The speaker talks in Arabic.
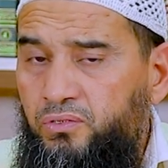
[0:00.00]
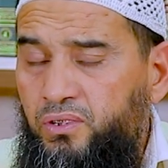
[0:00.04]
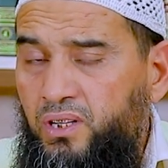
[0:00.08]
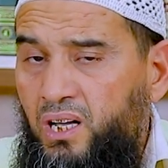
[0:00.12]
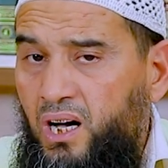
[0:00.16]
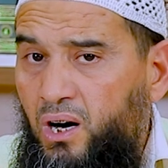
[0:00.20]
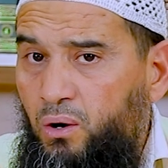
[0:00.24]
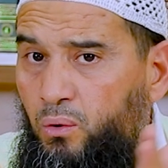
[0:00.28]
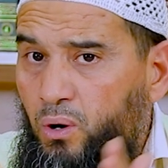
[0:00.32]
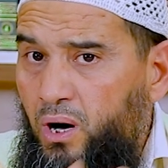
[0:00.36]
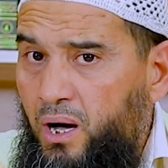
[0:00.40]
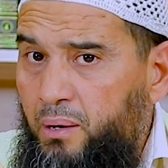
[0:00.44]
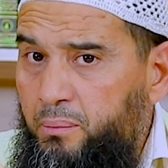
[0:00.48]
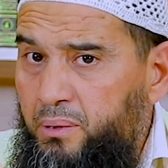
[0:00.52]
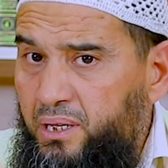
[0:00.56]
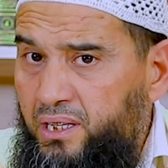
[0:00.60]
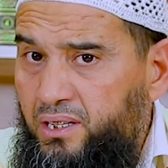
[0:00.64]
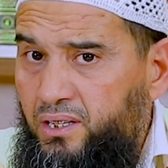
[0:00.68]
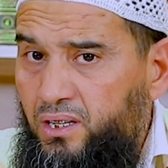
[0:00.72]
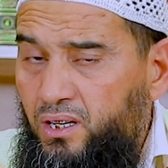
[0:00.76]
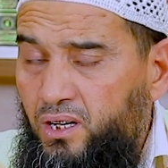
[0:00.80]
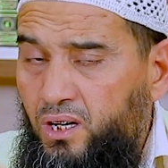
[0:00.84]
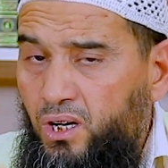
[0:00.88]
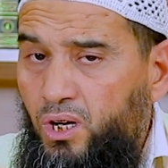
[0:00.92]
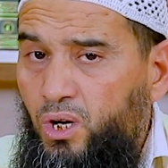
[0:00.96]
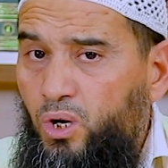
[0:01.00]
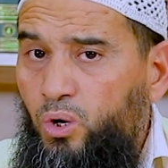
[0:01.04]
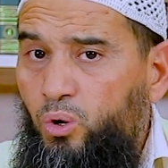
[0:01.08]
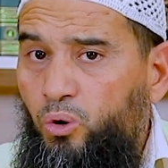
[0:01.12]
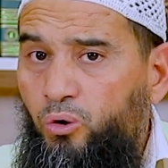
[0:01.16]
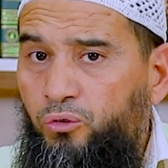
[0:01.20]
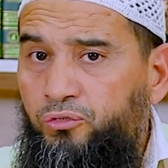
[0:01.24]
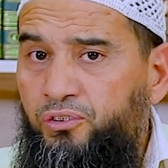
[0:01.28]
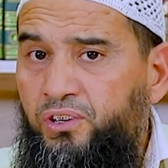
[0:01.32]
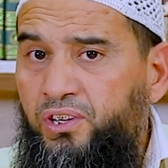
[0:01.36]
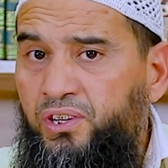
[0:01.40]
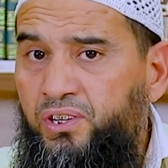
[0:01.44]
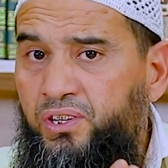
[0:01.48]
في اوامر
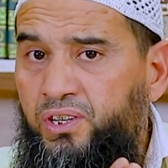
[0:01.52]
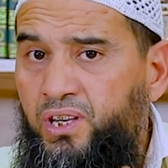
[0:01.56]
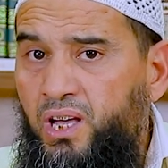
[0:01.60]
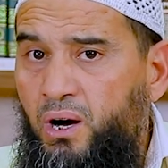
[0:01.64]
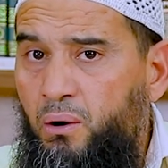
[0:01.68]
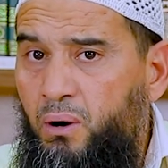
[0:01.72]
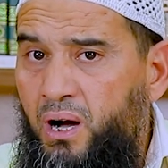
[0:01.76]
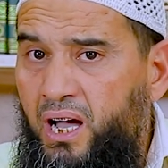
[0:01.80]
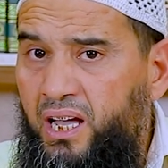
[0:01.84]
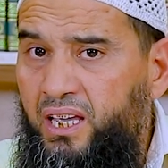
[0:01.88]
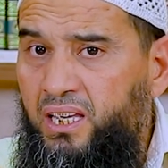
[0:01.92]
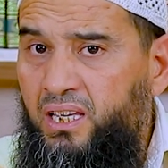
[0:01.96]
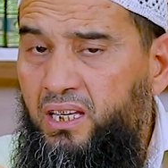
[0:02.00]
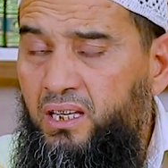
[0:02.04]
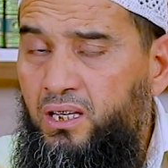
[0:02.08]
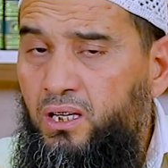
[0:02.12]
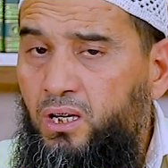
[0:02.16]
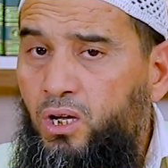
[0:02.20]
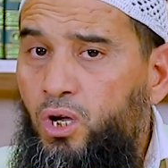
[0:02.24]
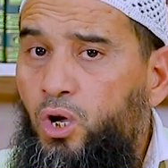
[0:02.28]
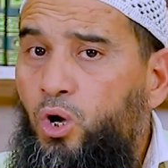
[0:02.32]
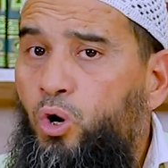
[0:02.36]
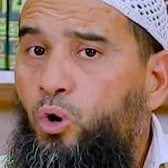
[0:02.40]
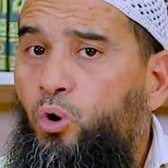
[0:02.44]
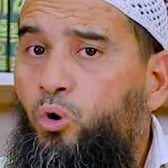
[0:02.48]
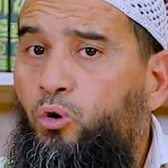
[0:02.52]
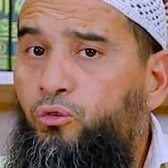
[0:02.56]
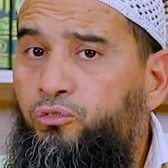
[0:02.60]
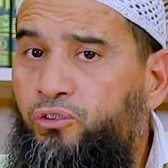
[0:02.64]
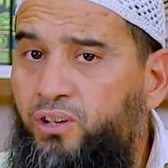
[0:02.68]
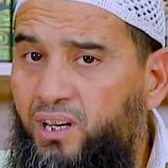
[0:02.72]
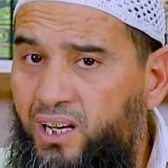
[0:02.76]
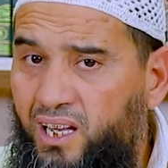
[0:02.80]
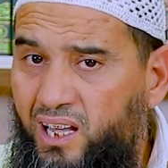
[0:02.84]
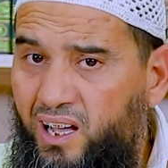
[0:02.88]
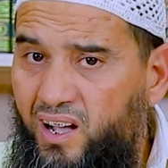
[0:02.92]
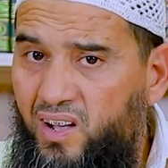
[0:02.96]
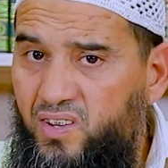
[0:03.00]
وفيه النواهي
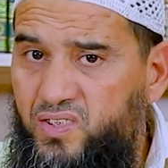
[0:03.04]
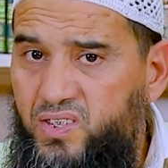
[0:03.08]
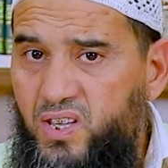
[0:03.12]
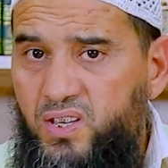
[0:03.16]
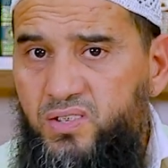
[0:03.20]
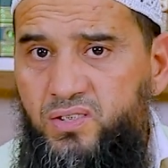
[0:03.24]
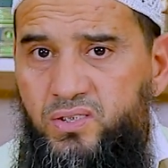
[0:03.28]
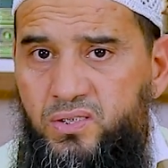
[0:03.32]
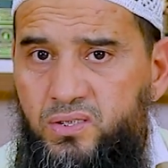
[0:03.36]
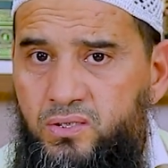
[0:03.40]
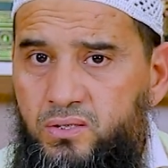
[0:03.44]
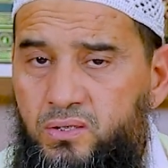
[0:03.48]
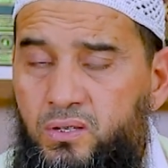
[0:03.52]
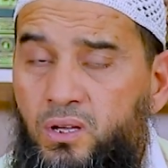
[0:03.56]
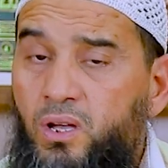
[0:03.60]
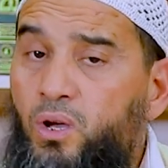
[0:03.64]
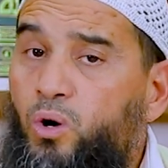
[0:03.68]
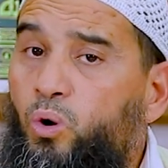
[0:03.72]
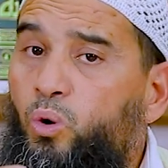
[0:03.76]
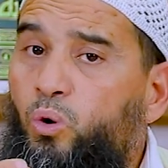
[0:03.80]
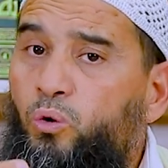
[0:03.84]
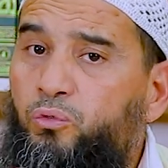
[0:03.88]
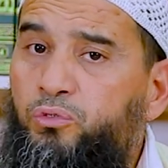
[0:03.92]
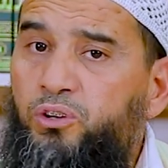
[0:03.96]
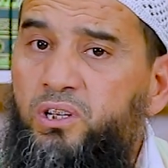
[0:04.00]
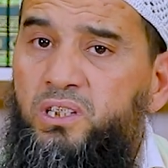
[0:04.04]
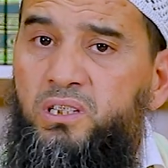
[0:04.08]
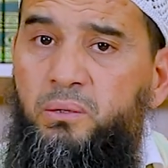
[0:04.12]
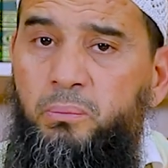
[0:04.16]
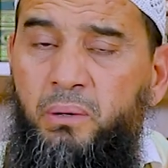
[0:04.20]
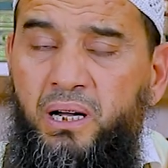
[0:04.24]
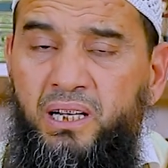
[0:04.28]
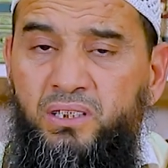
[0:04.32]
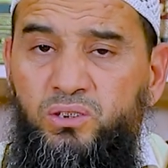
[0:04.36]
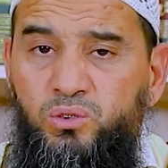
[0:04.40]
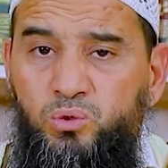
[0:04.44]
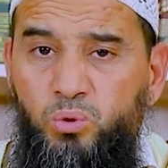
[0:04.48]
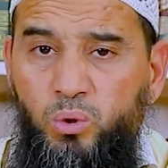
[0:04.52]
وفيه القصص وفيه
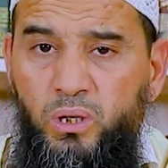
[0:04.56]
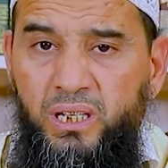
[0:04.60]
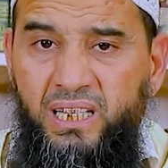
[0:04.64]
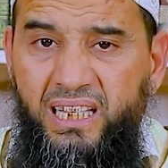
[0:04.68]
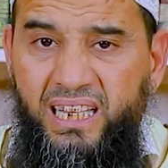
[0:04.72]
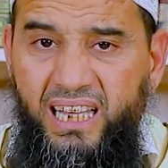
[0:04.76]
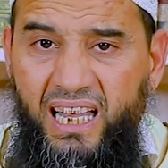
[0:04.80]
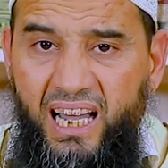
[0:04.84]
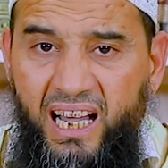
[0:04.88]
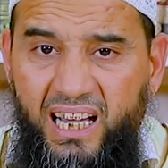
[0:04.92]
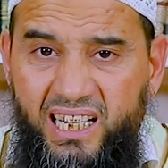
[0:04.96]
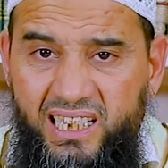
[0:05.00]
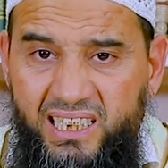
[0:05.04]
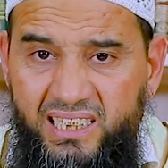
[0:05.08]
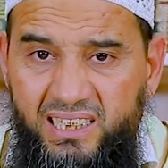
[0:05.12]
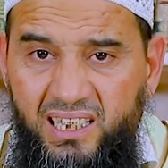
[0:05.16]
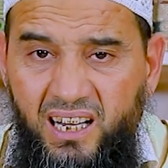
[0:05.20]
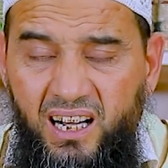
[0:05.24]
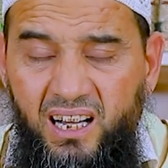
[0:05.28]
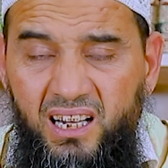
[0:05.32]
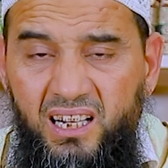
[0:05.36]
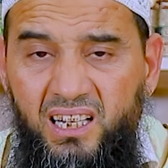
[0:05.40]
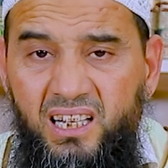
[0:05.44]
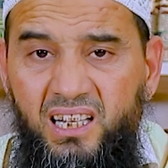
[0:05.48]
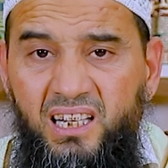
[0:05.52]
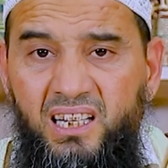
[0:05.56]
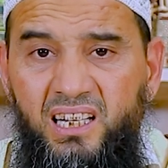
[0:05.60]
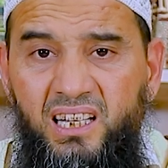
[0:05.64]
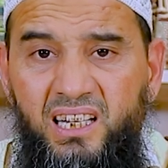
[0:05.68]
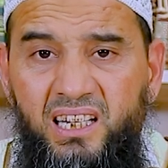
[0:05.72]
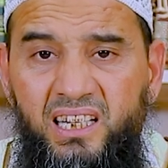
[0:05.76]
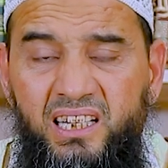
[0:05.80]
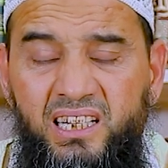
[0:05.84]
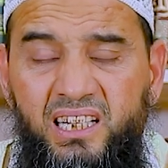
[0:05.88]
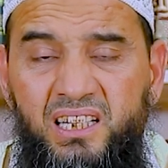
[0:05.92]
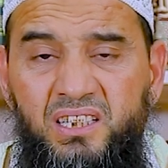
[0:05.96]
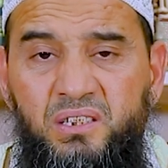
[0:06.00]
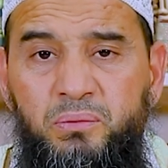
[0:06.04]
طبعا توحيد العقيده
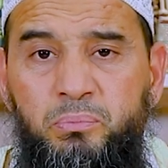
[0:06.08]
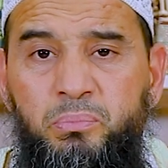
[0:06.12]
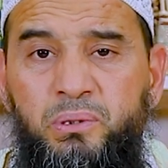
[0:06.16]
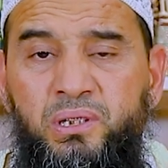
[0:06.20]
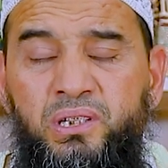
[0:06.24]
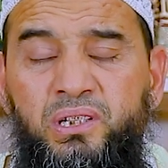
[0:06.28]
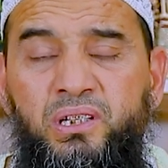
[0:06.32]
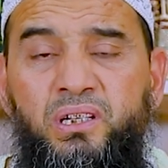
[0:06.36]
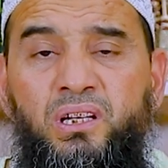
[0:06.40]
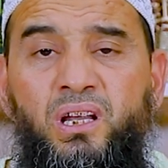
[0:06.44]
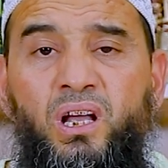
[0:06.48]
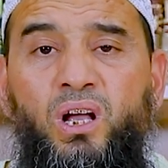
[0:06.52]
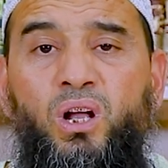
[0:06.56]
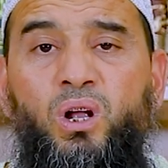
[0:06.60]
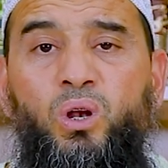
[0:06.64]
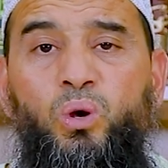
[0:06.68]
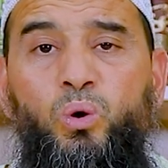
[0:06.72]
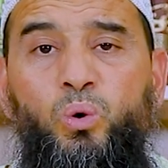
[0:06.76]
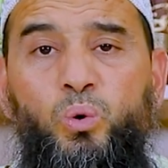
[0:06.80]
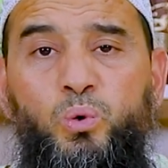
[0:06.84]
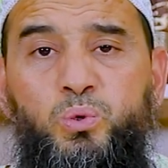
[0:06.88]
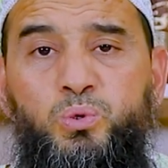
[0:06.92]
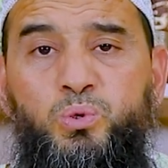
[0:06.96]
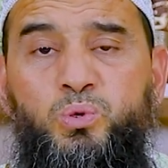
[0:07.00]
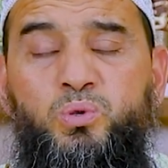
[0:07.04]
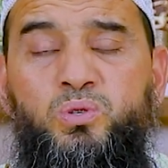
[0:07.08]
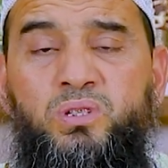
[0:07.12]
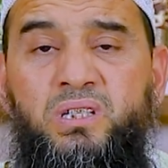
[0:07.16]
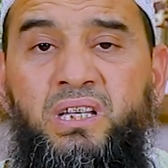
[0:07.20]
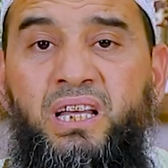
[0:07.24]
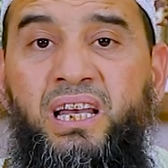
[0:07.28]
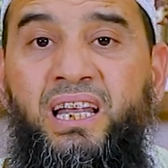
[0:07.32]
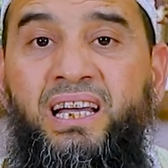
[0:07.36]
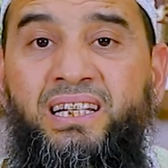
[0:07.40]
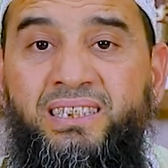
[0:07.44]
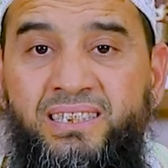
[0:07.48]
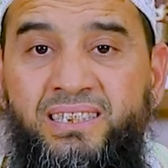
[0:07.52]
اللي كتبين الاسس ديال